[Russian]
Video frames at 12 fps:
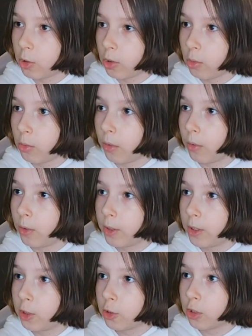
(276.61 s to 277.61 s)
о,
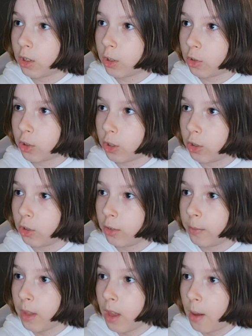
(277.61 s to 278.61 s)
ниже, ниже,
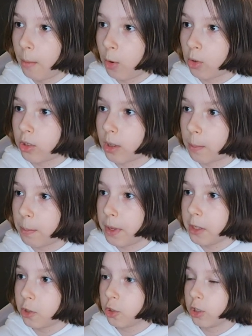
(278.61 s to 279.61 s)
ниже, просто
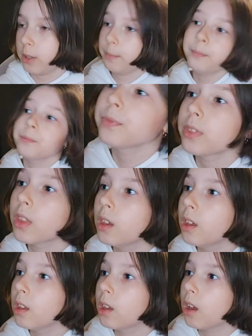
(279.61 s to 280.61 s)
бежим.
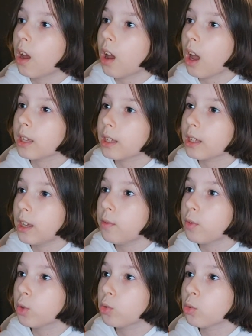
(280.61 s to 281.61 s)
А, и
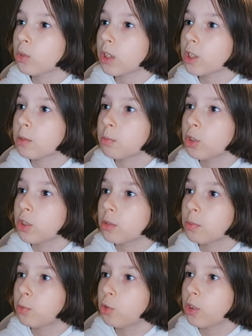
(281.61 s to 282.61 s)
вот тут у нас будет
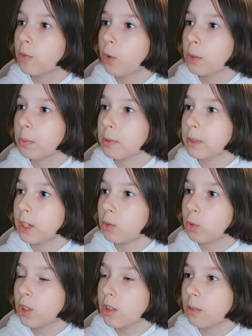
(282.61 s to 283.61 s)
спуск. Вот, посмотрите,
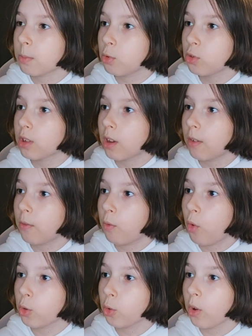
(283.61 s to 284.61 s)
вот этот спуск в воду.